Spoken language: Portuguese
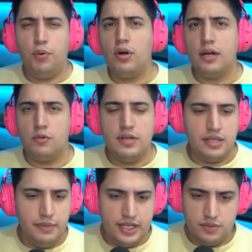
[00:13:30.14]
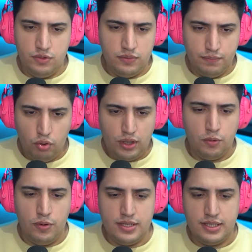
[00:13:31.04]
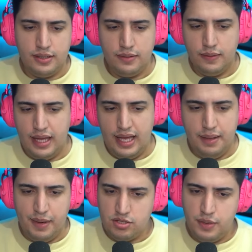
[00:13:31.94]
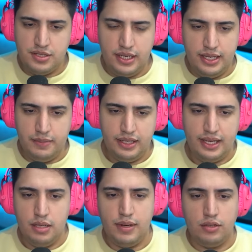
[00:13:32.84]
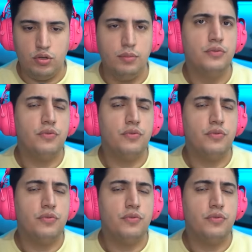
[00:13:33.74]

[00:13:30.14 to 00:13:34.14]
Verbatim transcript: pouca coisa mesmo, pouca coisa. É, mais ou menos ali, mano, equilibrado com a Blue